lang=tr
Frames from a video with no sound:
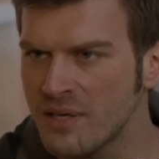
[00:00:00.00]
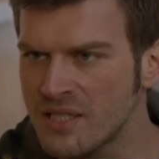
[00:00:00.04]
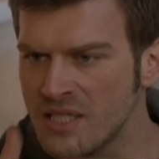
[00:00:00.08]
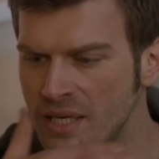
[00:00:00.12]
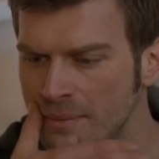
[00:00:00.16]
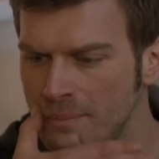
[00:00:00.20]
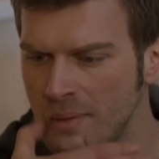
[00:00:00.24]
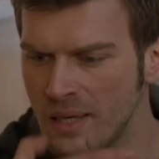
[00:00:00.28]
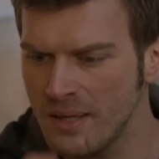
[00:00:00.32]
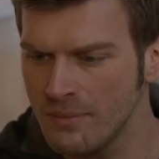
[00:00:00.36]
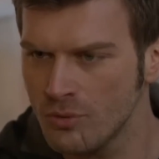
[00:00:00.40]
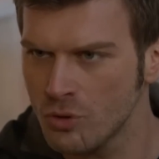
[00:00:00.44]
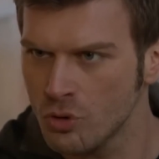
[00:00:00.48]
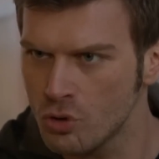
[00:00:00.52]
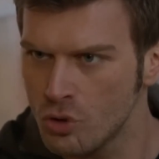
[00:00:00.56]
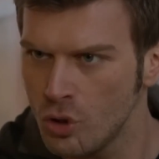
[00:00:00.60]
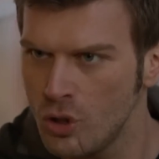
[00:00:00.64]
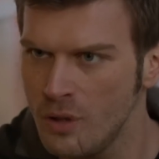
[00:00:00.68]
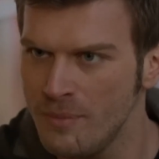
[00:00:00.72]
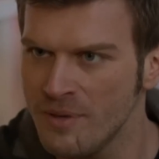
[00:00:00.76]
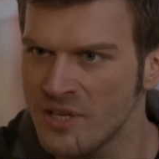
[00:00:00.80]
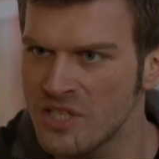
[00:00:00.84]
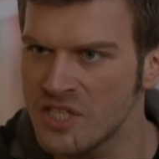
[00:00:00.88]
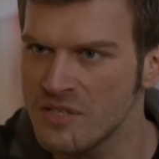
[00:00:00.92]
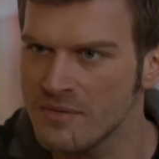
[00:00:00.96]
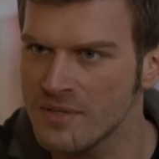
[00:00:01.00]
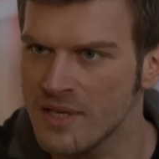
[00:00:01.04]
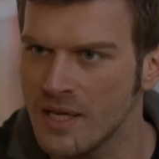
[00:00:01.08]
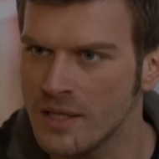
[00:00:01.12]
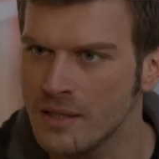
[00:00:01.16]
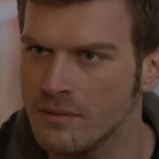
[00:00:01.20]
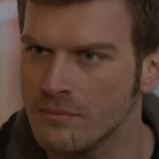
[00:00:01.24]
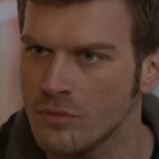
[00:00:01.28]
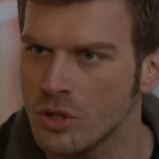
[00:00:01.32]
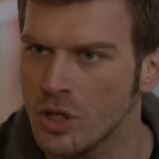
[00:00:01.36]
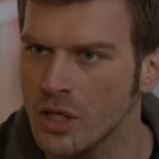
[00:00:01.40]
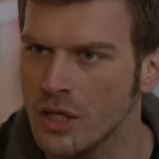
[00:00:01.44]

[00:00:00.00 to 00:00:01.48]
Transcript: bak sen bana bunu söylemek için mi geldin